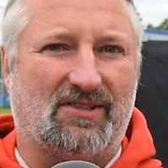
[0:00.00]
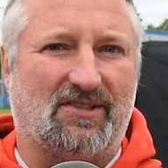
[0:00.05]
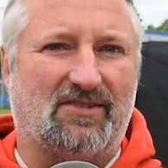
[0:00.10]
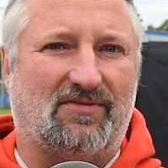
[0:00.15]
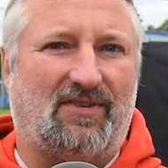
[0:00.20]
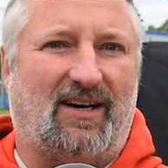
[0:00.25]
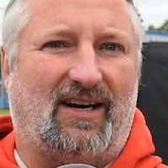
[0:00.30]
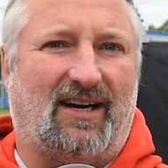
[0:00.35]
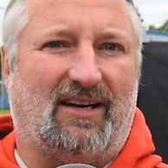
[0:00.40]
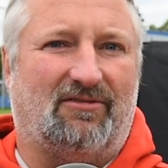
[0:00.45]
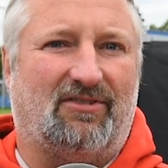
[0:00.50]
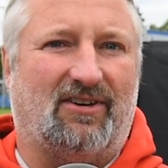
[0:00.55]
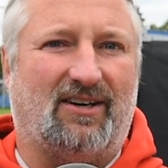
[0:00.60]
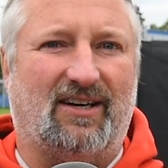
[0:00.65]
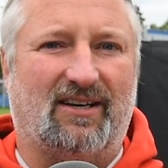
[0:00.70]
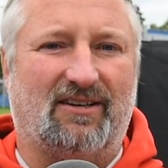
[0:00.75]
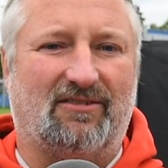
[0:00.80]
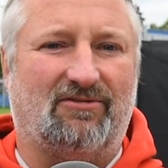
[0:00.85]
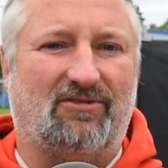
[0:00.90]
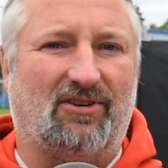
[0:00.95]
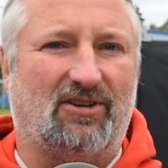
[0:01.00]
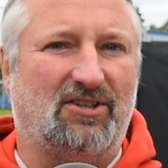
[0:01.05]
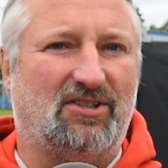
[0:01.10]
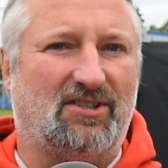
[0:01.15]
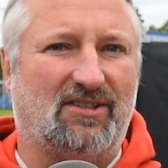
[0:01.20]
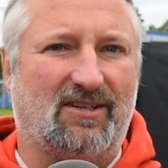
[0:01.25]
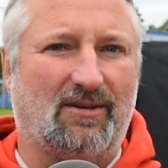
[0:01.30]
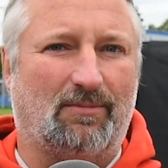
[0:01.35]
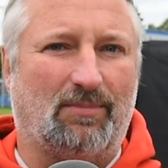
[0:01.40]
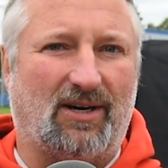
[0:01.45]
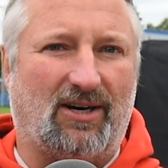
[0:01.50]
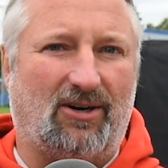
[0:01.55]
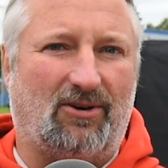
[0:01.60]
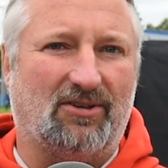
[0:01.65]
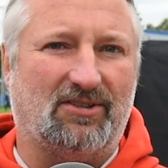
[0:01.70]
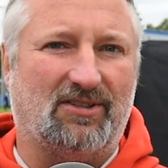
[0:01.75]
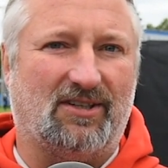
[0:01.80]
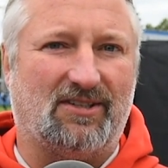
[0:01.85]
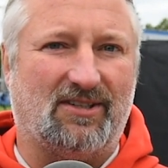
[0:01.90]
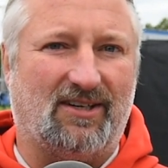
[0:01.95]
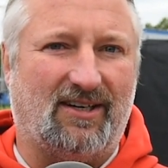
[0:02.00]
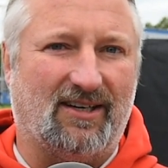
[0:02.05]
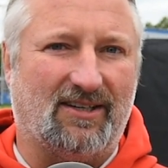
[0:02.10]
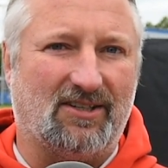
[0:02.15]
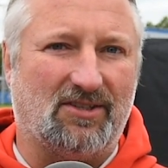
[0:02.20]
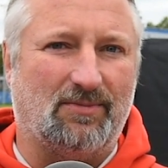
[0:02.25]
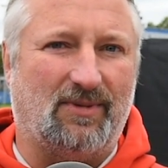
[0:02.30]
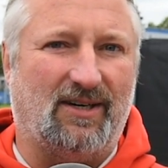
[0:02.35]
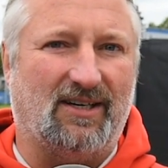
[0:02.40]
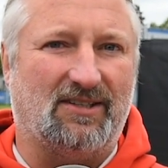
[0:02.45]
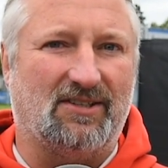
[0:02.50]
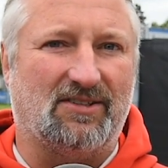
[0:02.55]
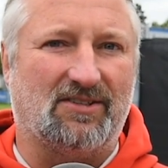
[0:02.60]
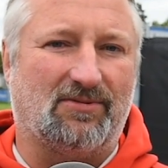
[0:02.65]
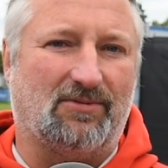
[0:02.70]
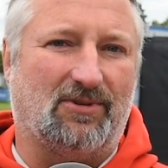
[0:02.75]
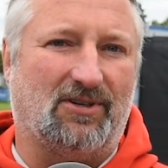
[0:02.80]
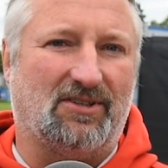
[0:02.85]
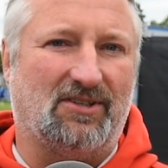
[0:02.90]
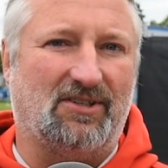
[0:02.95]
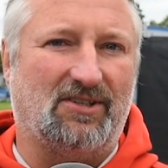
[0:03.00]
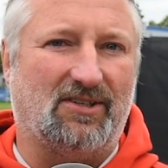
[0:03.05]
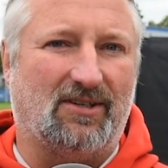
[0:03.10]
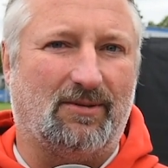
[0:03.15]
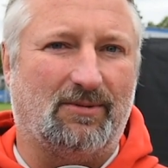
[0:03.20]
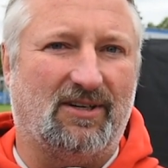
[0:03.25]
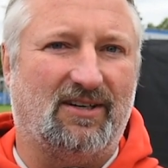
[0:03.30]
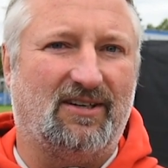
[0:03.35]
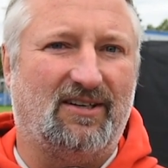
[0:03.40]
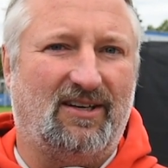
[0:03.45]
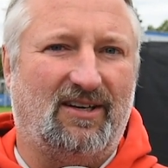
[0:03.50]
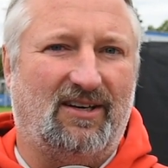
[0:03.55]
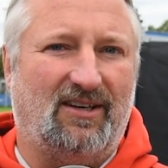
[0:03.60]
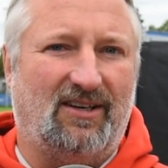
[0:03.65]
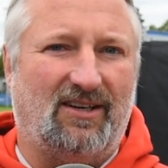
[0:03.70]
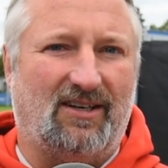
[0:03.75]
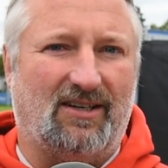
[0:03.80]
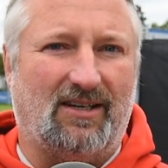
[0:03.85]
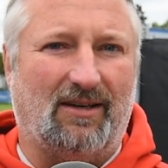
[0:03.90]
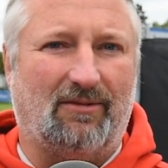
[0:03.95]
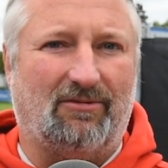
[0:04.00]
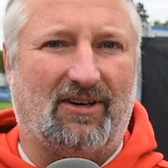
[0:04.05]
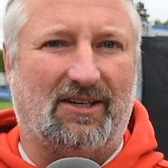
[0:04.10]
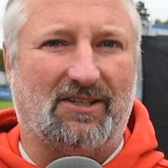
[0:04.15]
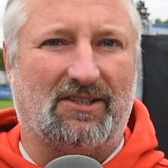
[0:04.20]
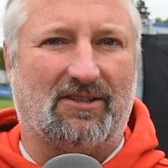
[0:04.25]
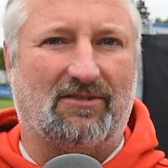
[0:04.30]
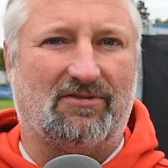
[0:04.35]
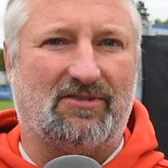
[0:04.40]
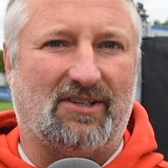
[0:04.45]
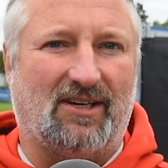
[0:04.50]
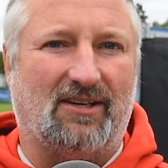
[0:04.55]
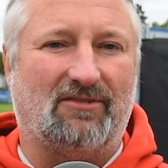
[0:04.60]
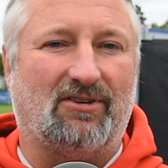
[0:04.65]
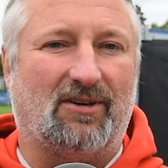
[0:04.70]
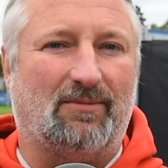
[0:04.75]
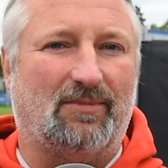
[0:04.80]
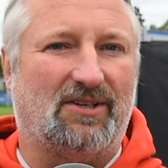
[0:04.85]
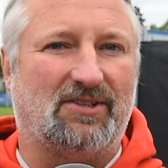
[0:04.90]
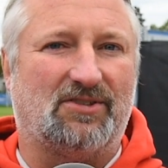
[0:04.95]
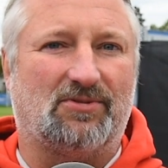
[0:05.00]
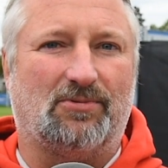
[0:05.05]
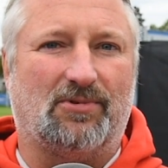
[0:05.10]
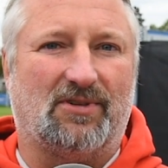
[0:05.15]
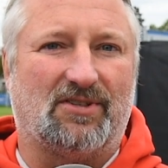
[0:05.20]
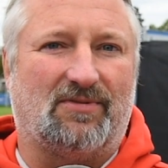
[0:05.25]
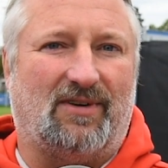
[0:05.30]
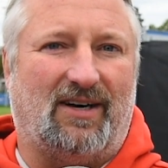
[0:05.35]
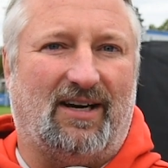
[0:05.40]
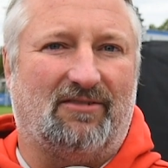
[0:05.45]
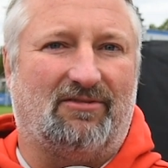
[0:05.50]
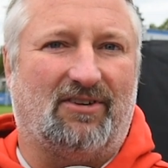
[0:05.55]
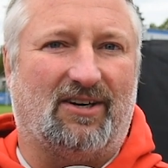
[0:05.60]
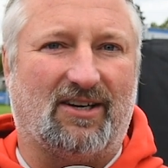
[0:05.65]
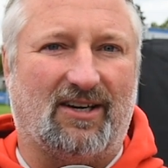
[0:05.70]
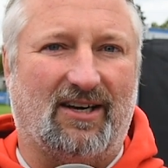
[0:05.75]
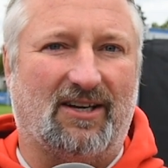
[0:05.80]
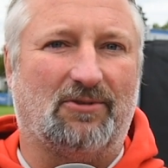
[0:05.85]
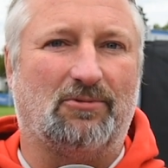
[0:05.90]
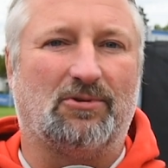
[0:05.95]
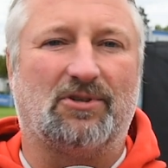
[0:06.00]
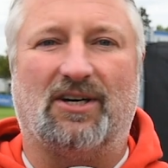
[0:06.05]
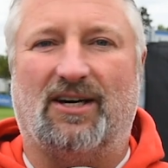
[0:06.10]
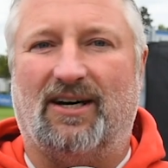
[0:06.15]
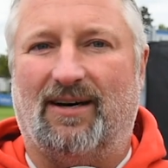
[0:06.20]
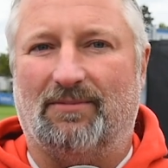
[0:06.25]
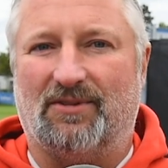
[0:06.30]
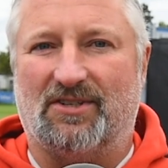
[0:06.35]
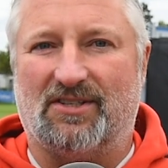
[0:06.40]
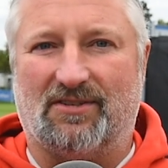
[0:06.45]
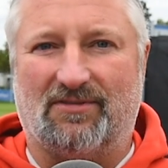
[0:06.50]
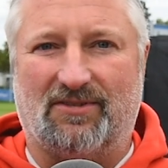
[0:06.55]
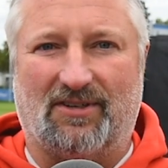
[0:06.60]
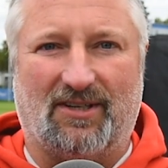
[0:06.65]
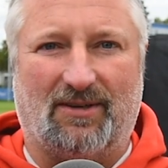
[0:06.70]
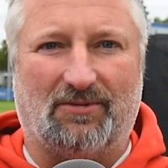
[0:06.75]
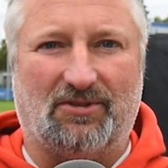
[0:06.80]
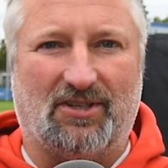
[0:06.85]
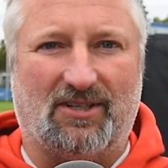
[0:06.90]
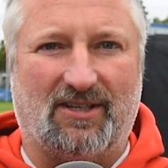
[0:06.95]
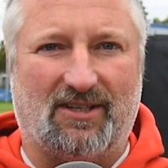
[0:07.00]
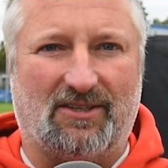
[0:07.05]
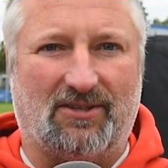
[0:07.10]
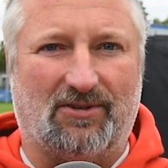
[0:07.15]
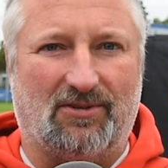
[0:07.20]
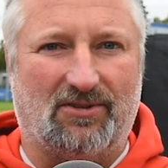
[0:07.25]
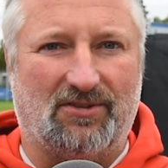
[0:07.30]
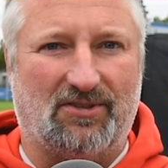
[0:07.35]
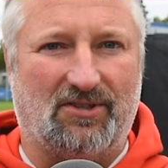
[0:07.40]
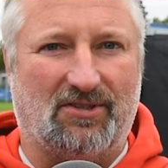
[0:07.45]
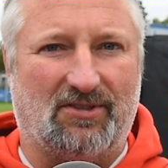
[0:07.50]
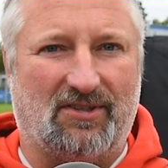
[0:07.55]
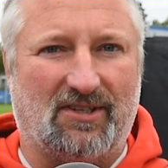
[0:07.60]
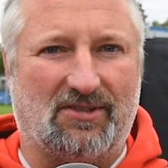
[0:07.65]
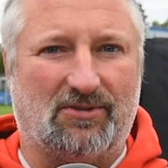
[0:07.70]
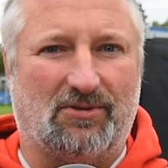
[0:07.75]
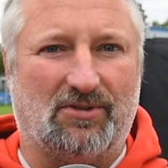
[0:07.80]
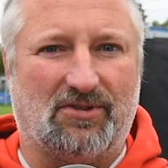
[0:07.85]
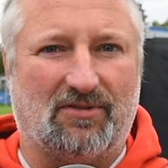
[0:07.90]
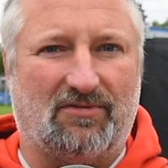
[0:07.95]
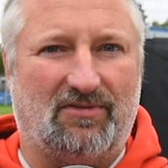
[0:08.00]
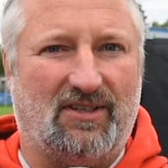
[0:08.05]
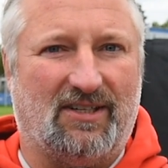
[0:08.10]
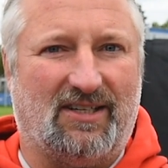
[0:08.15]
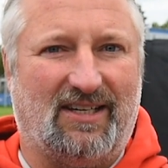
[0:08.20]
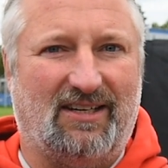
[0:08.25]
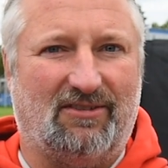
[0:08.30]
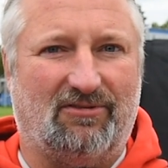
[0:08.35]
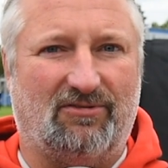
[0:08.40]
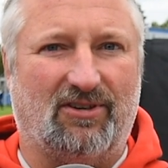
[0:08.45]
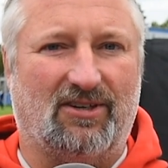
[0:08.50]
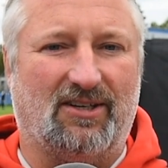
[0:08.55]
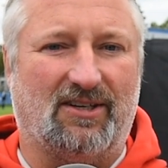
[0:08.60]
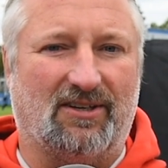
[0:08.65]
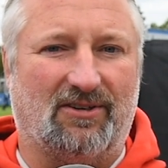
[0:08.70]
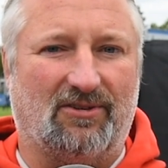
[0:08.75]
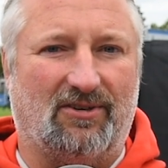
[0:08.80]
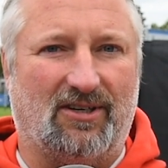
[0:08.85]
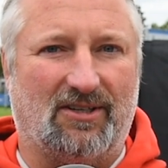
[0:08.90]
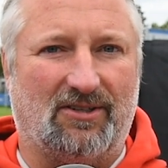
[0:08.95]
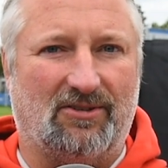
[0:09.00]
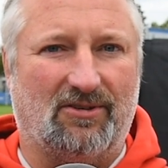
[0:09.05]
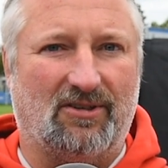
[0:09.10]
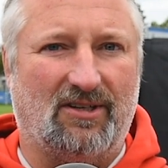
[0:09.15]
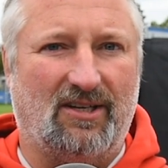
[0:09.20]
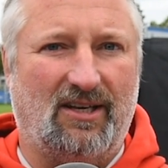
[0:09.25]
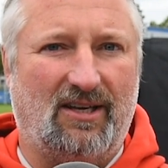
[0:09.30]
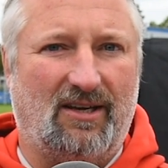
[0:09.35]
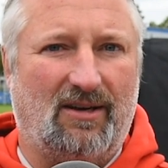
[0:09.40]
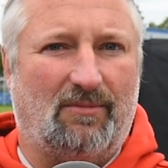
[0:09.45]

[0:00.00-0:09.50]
Also es war einfach ein völlig gebrauchter Tag. Ich mag dieses Wort nicht, aber in dem Fall trifft es einfach mal zu. Es war einfach kein guter Abend. Das ist vor Darmstadt 98 und das 0 zu 4 geht völlig in Ordnung.